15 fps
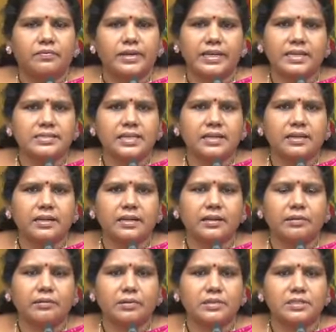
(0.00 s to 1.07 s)
వైఎస్ఆర్
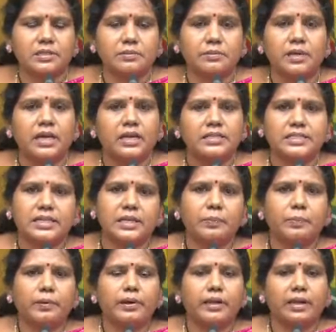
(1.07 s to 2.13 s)
గారు కోసం
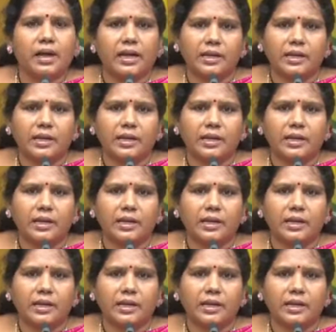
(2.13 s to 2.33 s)
చనిపోయిన